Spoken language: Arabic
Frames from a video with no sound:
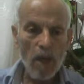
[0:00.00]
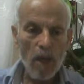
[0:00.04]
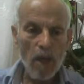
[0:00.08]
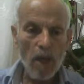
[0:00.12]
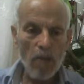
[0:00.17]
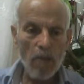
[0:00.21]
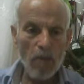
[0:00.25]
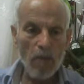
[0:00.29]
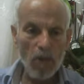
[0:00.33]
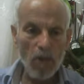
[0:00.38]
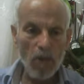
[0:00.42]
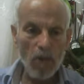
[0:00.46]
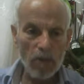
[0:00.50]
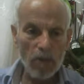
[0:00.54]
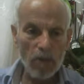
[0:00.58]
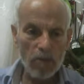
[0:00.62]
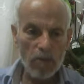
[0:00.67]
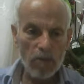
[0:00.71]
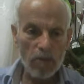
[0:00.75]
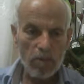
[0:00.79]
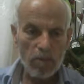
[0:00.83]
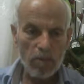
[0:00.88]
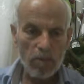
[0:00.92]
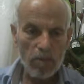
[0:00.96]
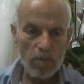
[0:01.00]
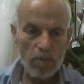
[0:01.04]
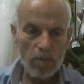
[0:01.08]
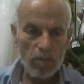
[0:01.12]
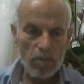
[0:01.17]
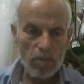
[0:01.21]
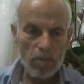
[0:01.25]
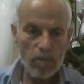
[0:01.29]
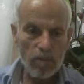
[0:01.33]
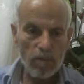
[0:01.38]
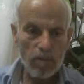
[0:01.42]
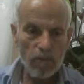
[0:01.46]
الملحد
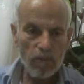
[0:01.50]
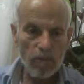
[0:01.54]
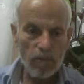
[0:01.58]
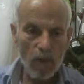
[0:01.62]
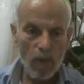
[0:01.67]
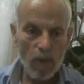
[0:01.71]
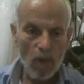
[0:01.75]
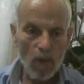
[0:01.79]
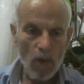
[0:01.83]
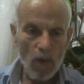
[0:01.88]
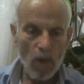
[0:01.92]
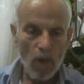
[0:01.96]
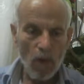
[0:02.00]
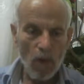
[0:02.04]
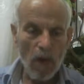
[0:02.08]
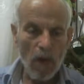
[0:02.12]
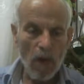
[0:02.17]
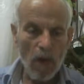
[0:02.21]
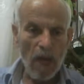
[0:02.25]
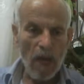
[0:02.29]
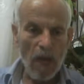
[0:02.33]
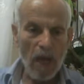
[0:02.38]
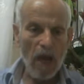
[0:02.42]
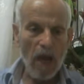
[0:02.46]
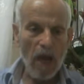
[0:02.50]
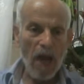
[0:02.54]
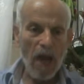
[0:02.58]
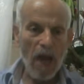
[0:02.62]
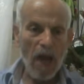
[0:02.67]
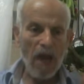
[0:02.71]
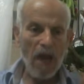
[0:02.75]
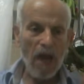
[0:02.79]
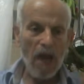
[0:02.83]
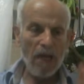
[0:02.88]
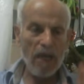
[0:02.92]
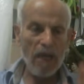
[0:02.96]
ولا
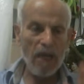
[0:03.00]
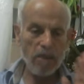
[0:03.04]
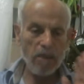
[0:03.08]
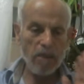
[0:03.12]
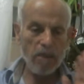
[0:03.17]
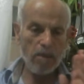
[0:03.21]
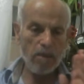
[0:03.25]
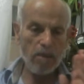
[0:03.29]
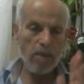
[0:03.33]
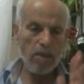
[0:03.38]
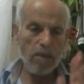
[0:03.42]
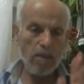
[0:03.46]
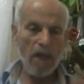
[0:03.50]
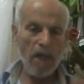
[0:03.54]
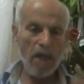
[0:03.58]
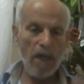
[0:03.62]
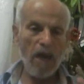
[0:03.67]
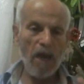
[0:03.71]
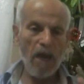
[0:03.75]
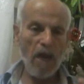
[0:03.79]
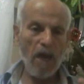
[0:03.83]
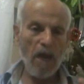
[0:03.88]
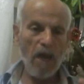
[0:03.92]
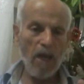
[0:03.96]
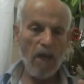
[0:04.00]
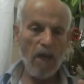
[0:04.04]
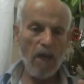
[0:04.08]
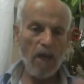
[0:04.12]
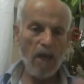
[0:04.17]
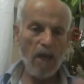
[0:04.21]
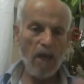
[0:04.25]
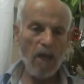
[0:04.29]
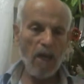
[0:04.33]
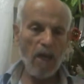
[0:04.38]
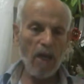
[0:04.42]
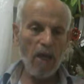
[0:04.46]
حالة صحيحة
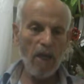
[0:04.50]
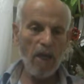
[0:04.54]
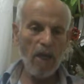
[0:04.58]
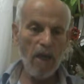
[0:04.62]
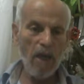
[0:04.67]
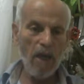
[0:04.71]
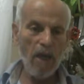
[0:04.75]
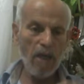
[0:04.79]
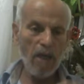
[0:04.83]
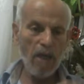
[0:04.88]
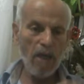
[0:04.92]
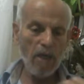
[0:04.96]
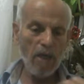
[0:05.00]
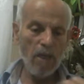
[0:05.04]
إلا